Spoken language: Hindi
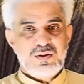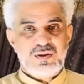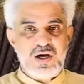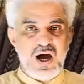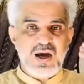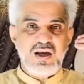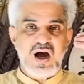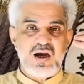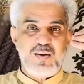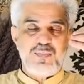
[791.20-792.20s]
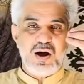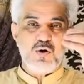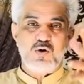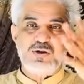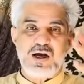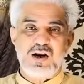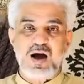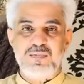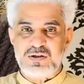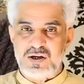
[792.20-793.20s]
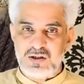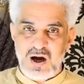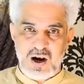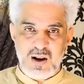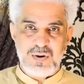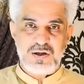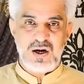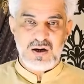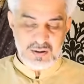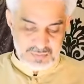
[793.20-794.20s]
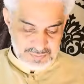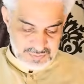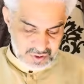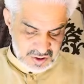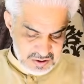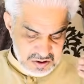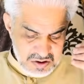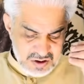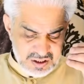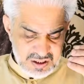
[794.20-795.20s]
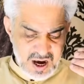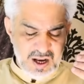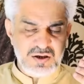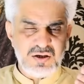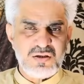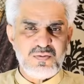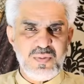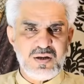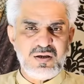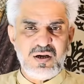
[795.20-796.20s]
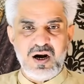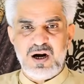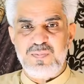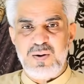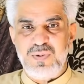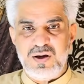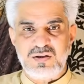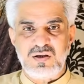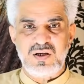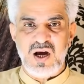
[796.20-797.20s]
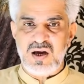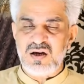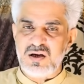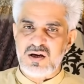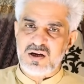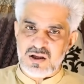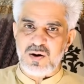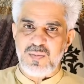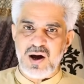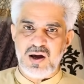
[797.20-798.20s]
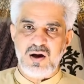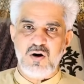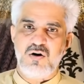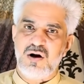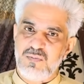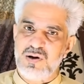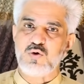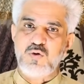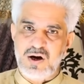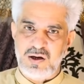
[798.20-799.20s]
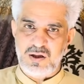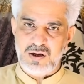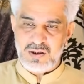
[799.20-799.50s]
जाए जाके अपना होलसेल का बिजनेस कर लें बेशक या जिस मर्जी रेट पे बेचती जाएं ईद कमाएं और हमें दुआएं दें